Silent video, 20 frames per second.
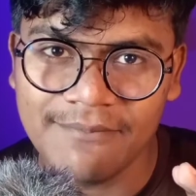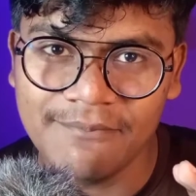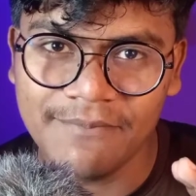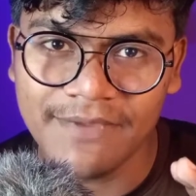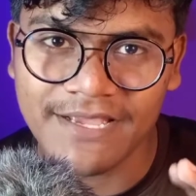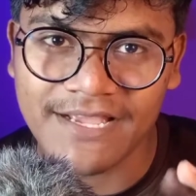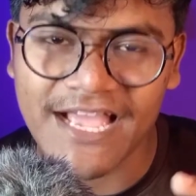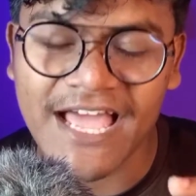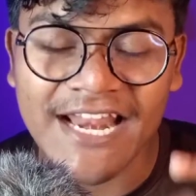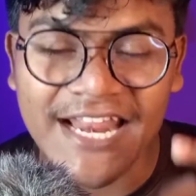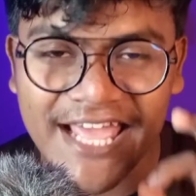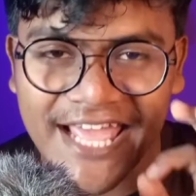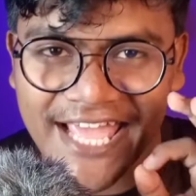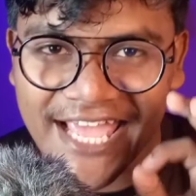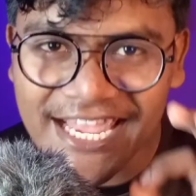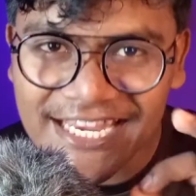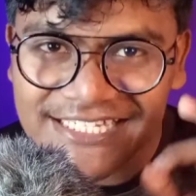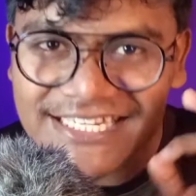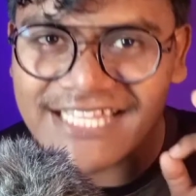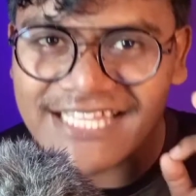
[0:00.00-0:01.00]
কামব্যাক আর
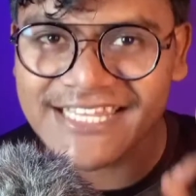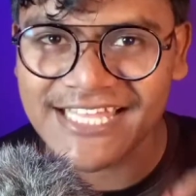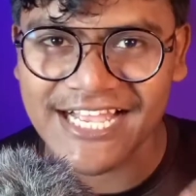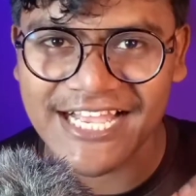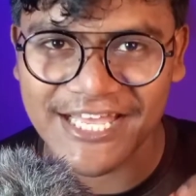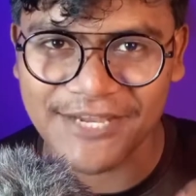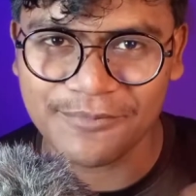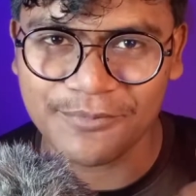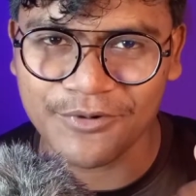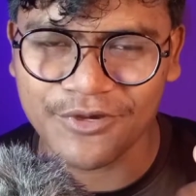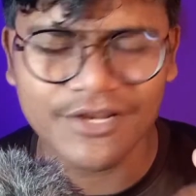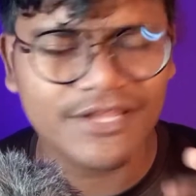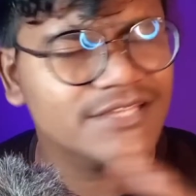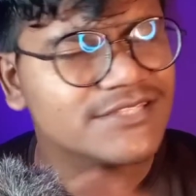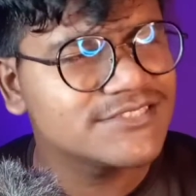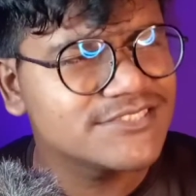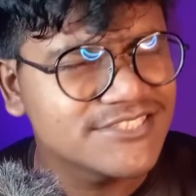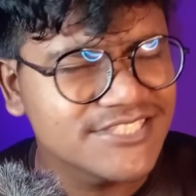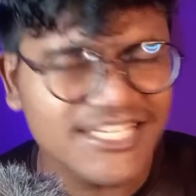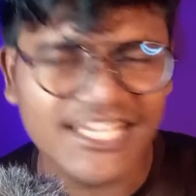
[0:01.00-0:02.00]
এইটা দেখার পরে
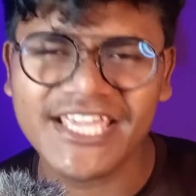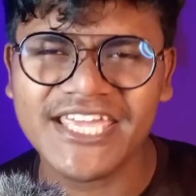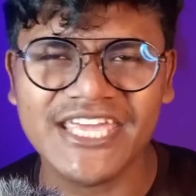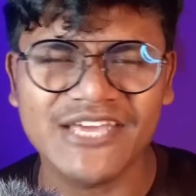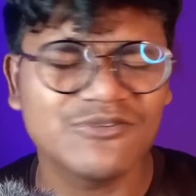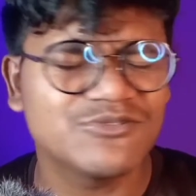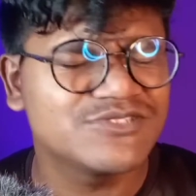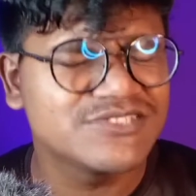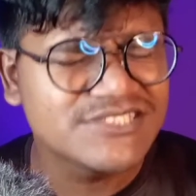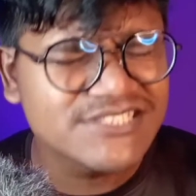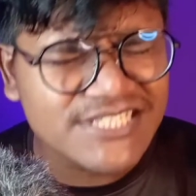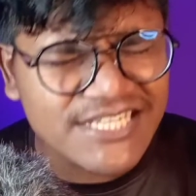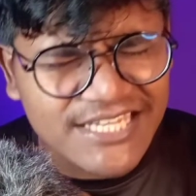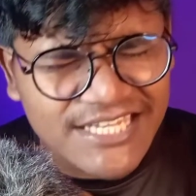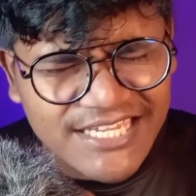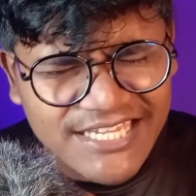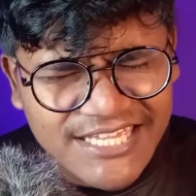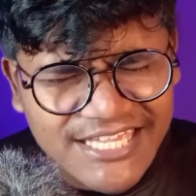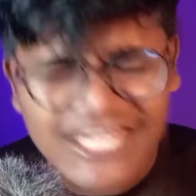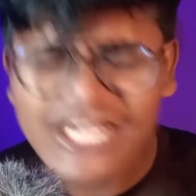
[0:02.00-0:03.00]
যে কেউ যে
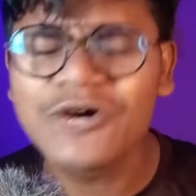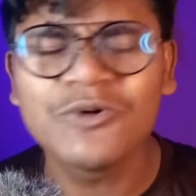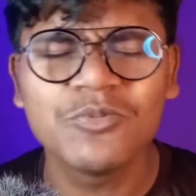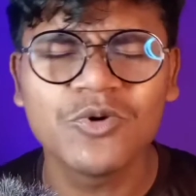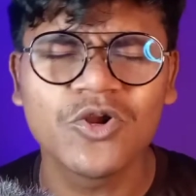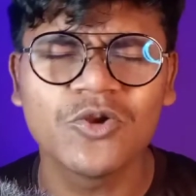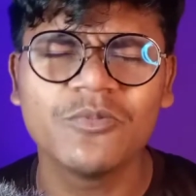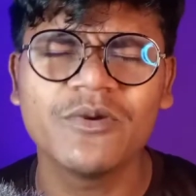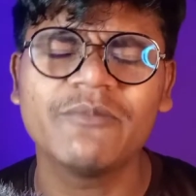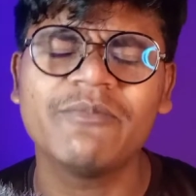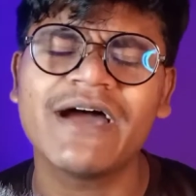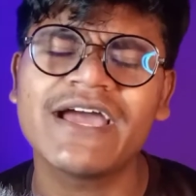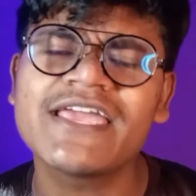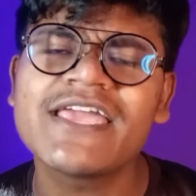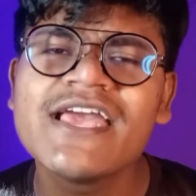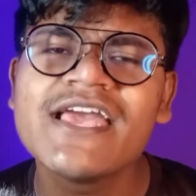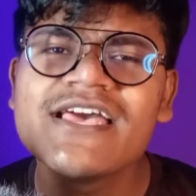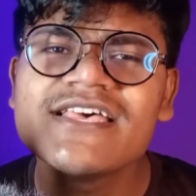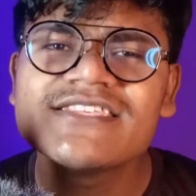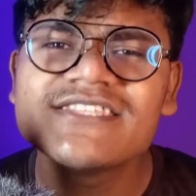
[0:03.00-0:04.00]
কেউ বলবে ভাই
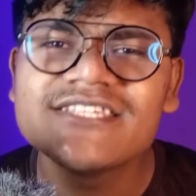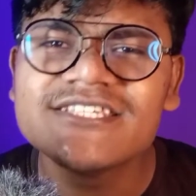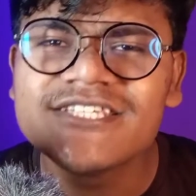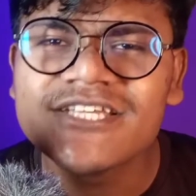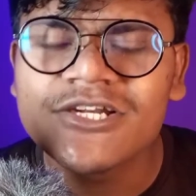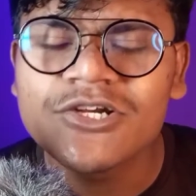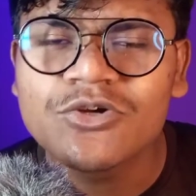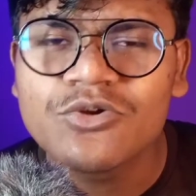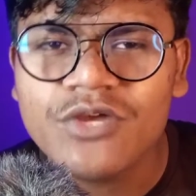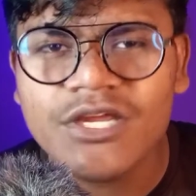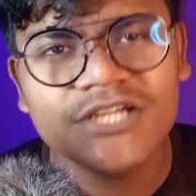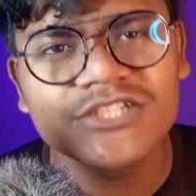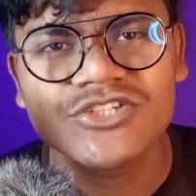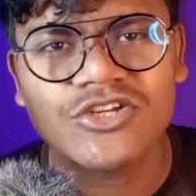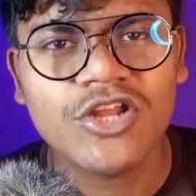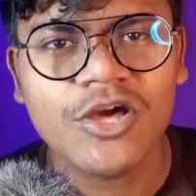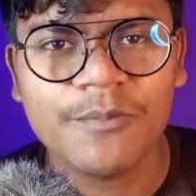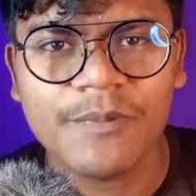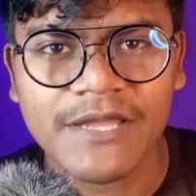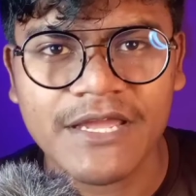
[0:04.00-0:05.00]
সিজন টু এর
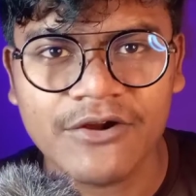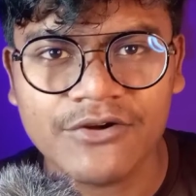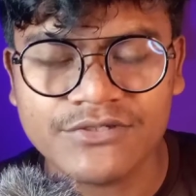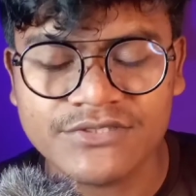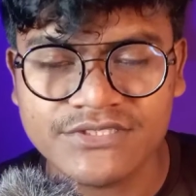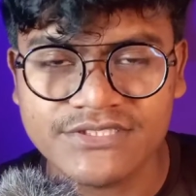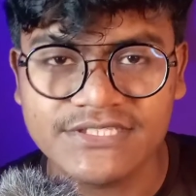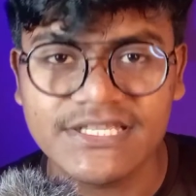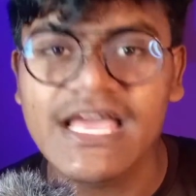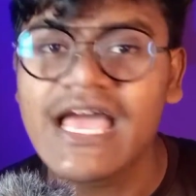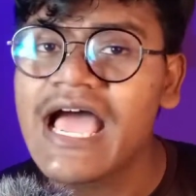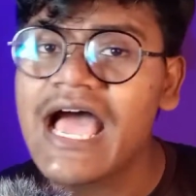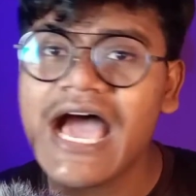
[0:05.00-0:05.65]
জন্য অপেক্ষা করতেছি